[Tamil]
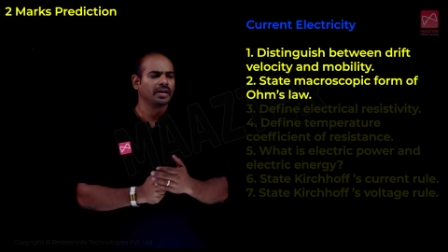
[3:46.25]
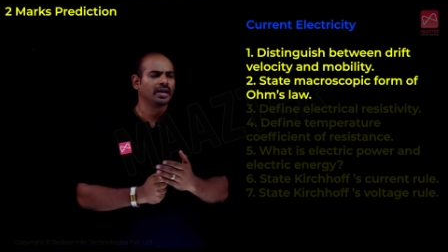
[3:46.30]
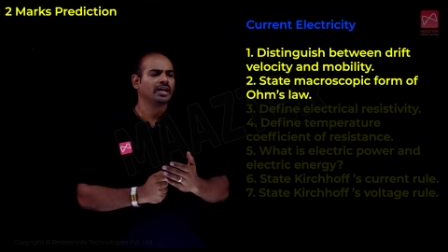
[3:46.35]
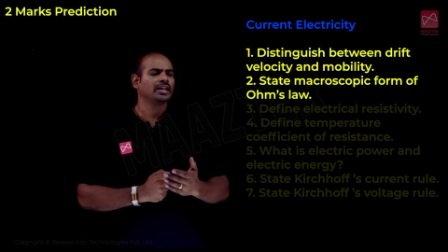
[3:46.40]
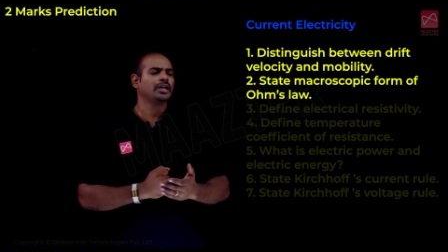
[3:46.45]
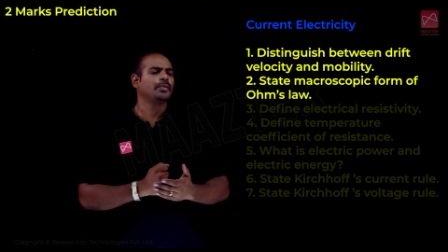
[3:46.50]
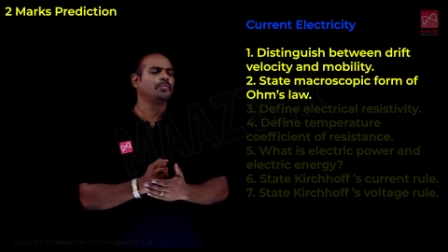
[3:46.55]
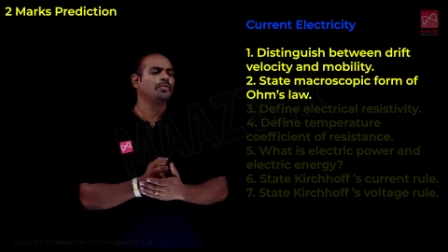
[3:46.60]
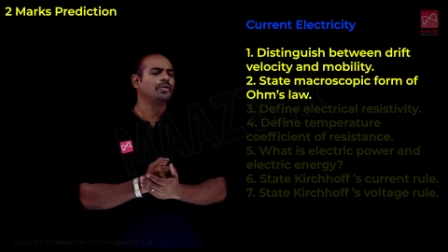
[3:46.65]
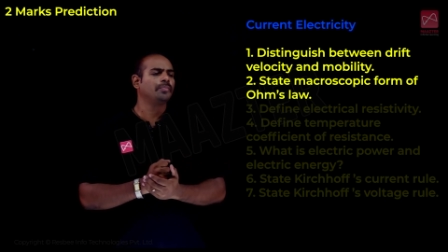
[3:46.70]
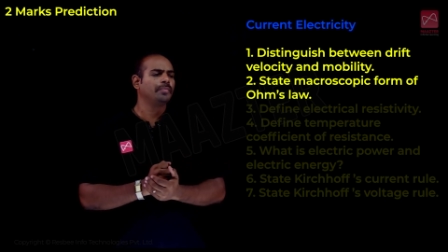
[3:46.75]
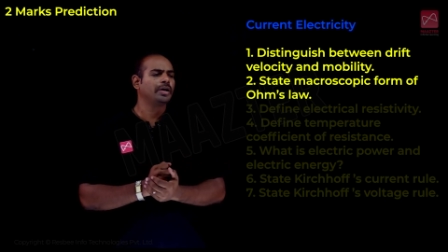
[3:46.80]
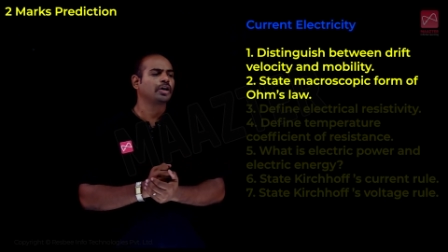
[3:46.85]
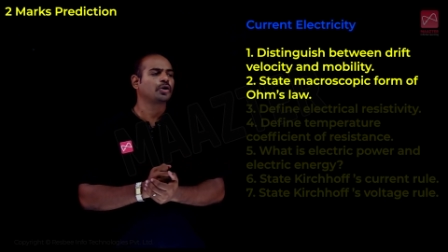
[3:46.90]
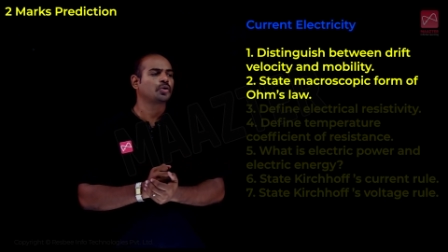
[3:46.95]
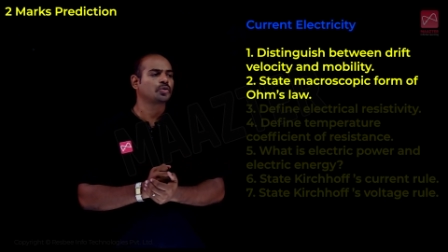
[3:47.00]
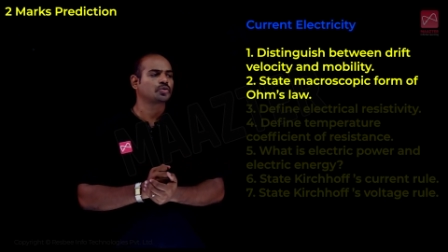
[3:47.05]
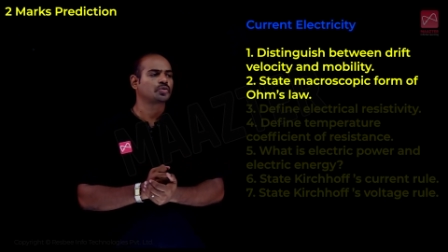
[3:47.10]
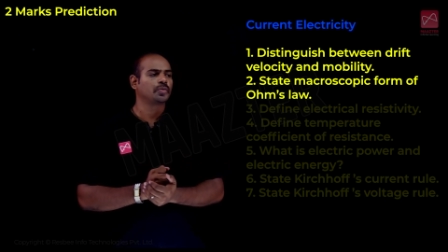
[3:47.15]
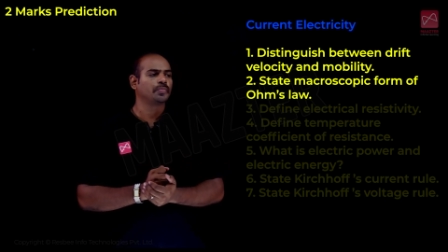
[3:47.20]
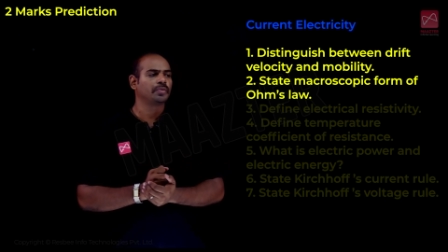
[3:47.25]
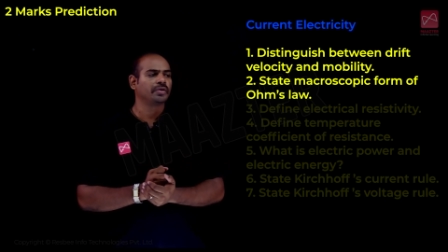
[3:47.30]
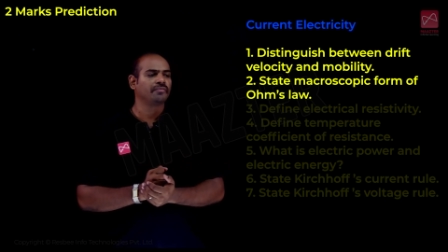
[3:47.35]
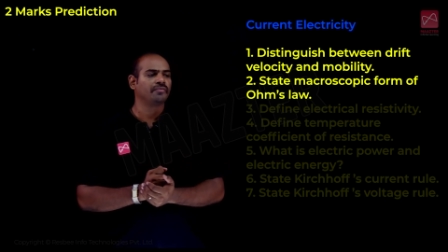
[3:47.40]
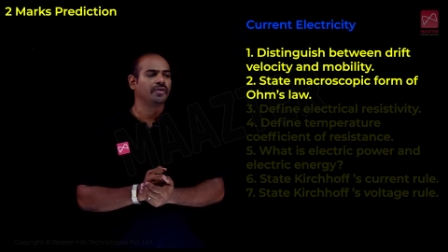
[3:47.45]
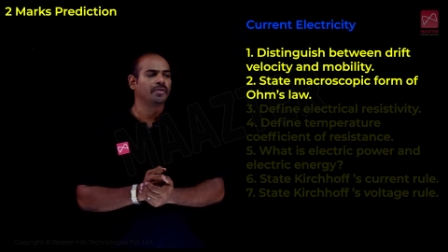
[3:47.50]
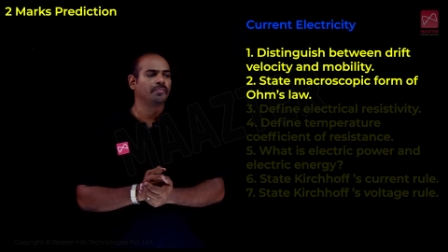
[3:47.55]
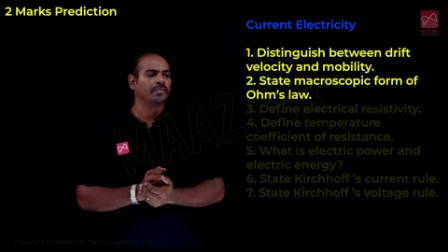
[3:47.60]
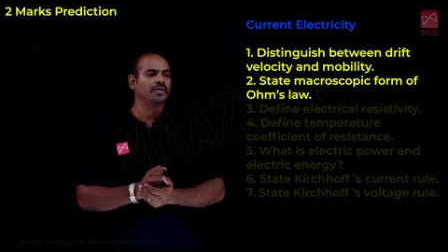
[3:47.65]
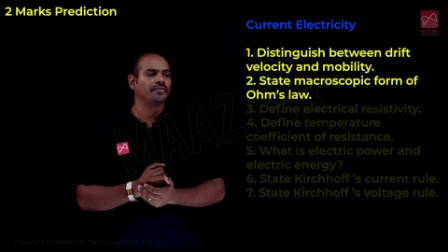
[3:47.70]
அதே போல் மேக்ரோஸ்கோபிக்
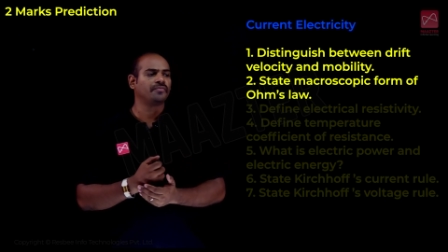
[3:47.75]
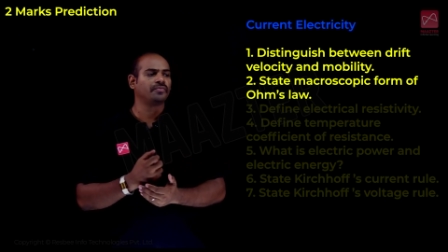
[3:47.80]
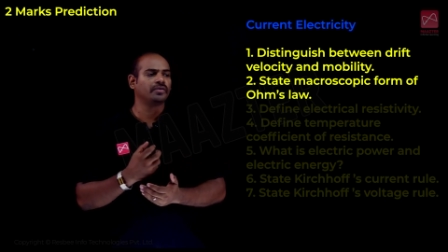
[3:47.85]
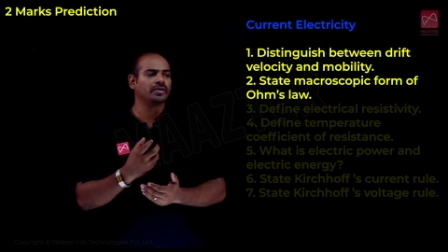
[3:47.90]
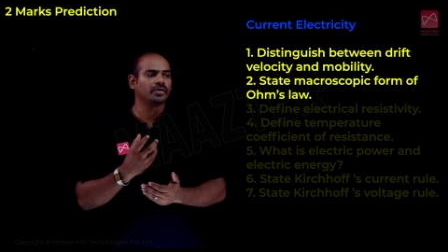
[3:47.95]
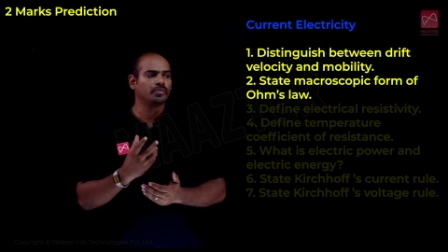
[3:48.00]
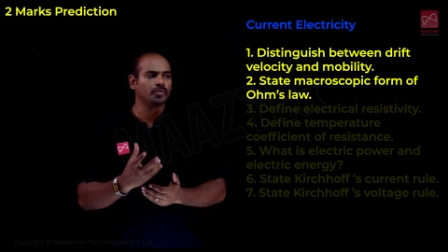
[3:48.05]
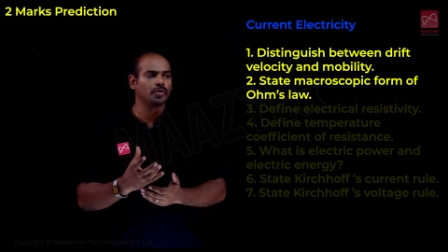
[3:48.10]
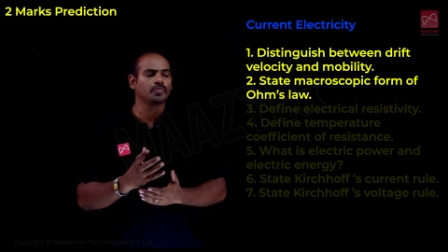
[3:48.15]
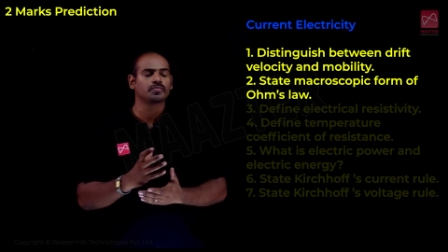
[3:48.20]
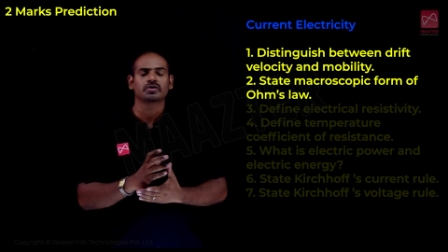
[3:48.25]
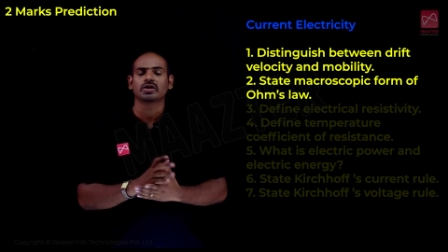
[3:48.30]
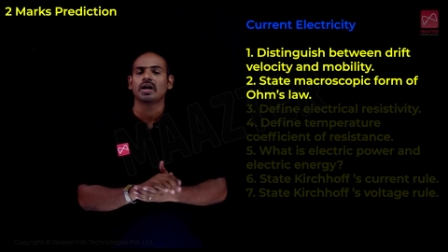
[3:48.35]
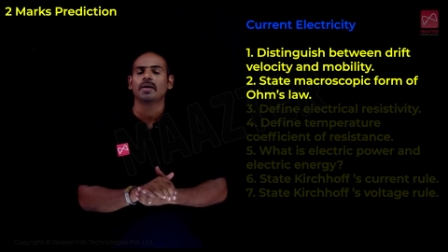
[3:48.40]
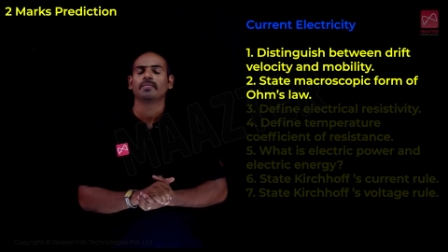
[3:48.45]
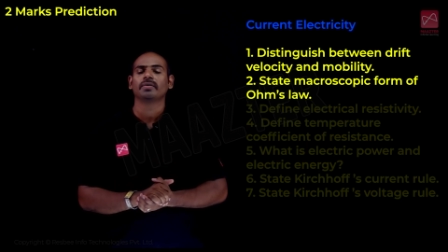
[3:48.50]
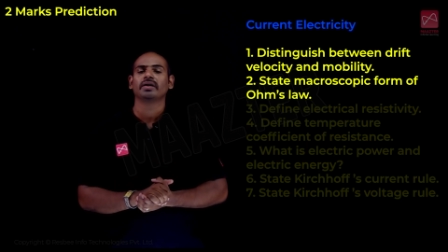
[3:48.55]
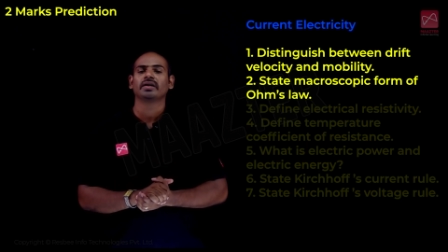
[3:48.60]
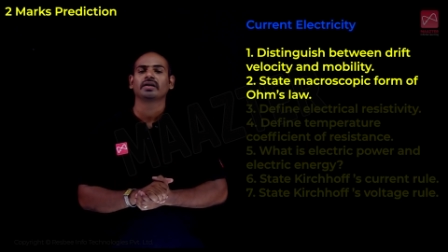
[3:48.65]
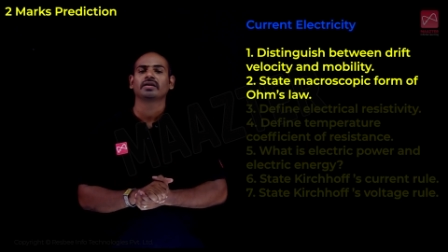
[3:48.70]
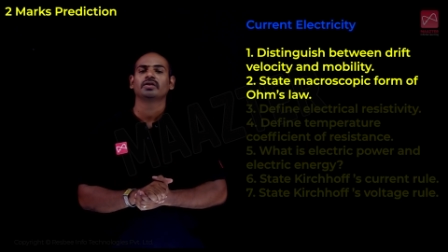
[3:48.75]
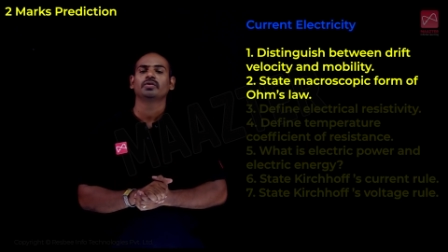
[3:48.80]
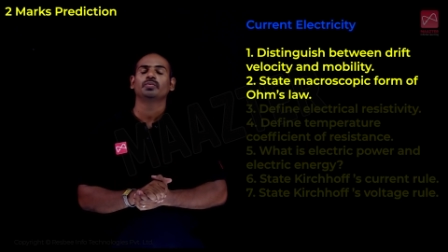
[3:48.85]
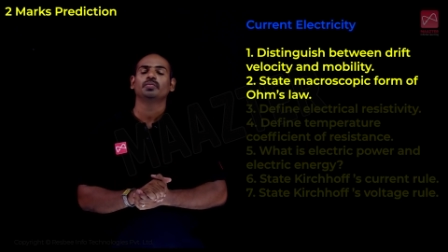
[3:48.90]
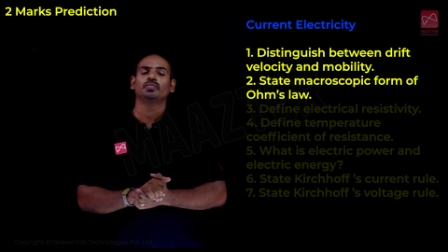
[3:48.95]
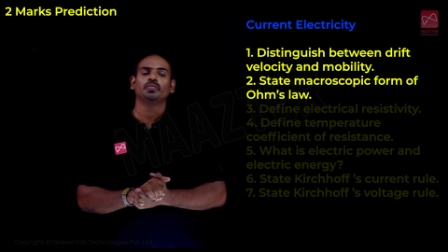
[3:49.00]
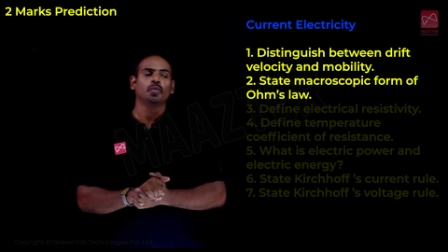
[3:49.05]
ஃபார்ம் ஆஃப் ஓம்ஸ்லா அப்படின்றது